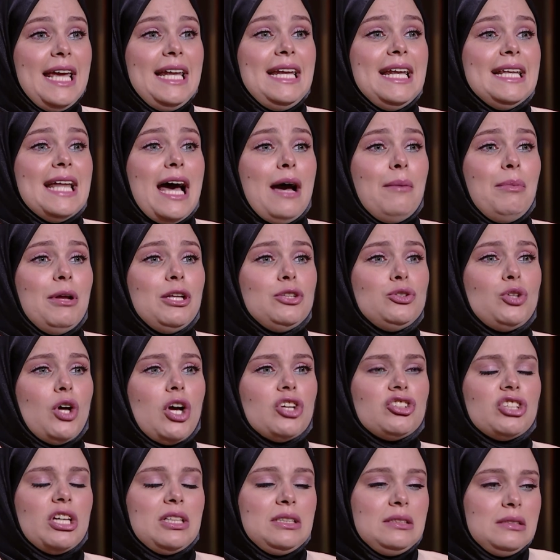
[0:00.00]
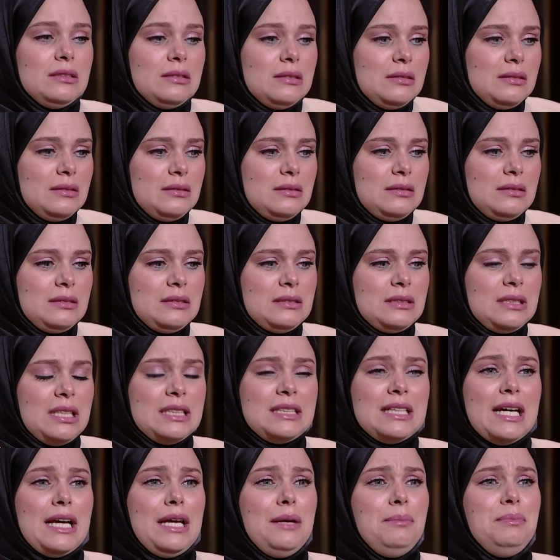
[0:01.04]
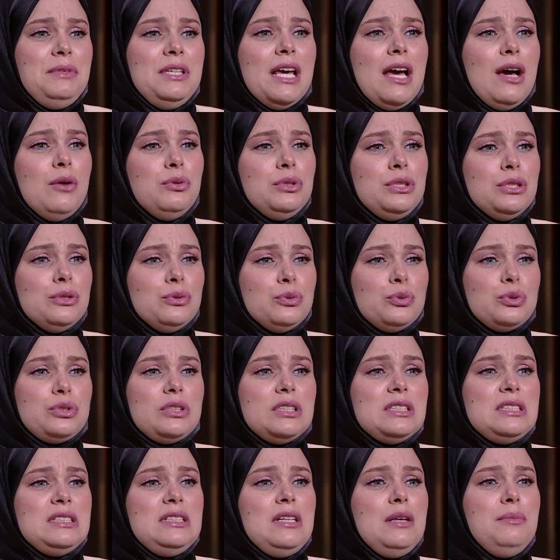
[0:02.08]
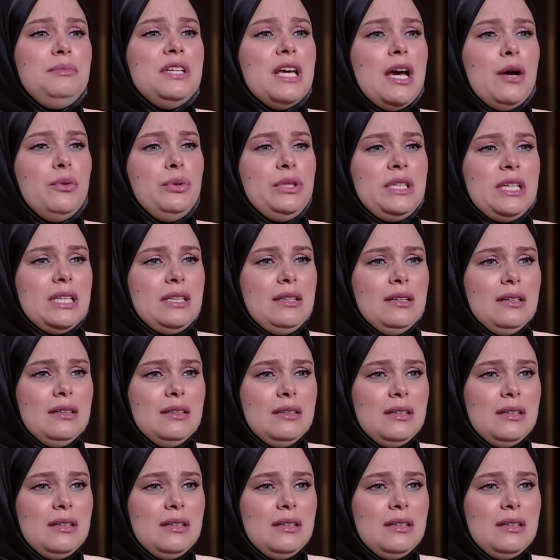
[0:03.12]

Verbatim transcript: اللي أنا عملته عشان تتعبني قوي وتظلمني قوي كده